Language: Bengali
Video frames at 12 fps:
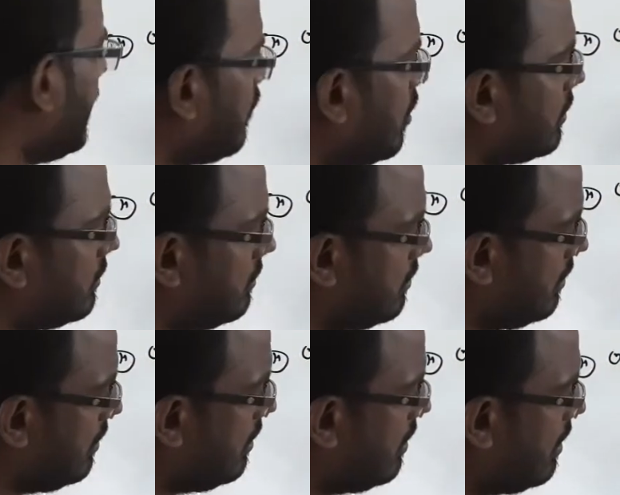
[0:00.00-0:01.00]
এখন
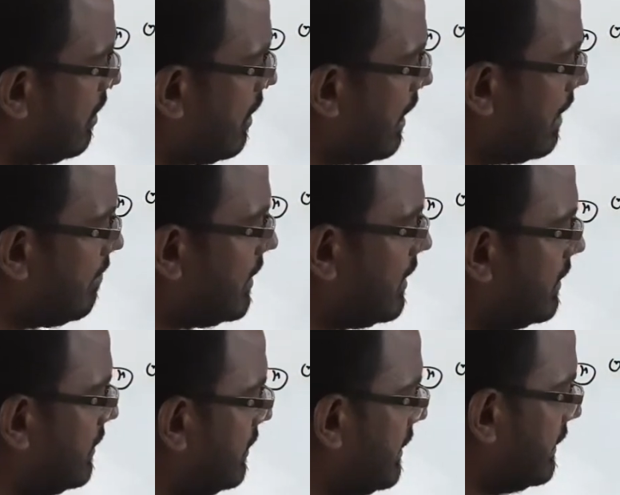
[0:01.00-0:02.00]
আমরা
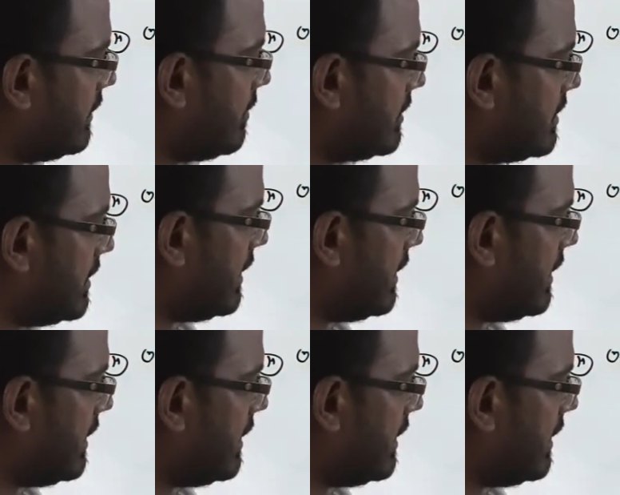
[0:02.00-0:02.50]
দেখতে পাচ্ছি